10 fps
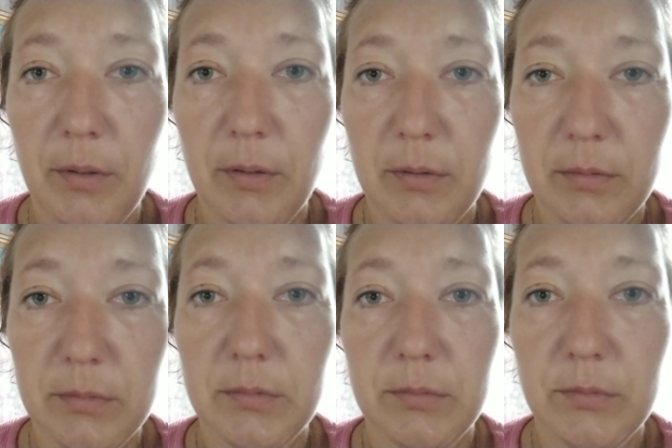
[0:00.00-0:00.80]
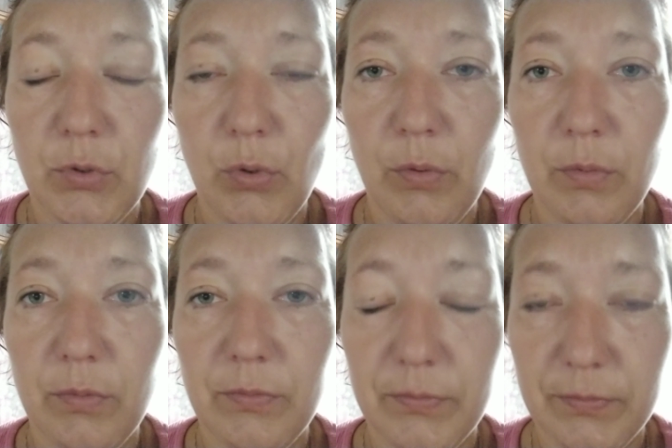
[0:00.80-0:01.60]
э,
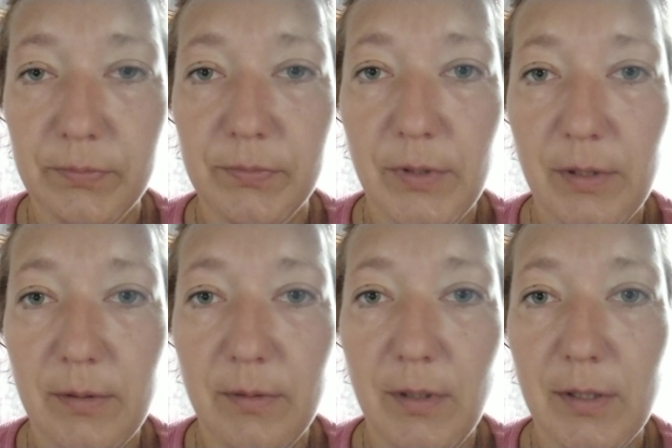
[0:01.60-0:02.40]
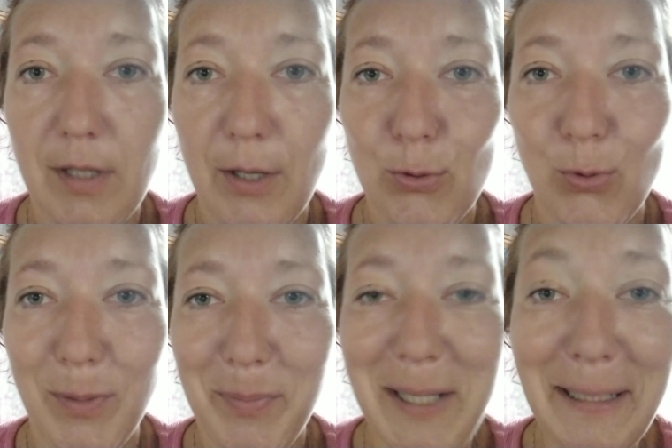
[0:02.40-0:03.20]
то не знаю
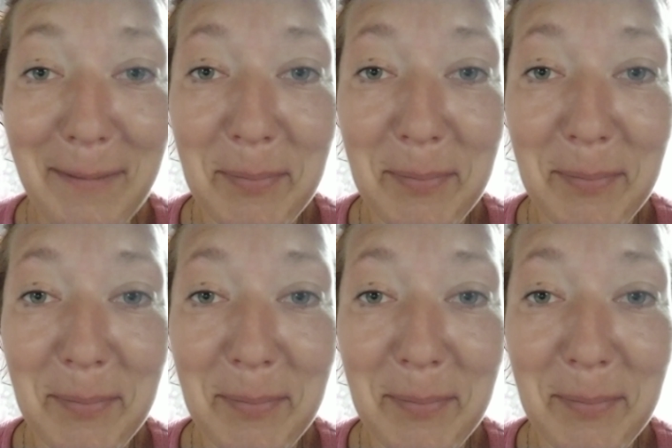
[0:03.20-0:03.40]
сколько, 50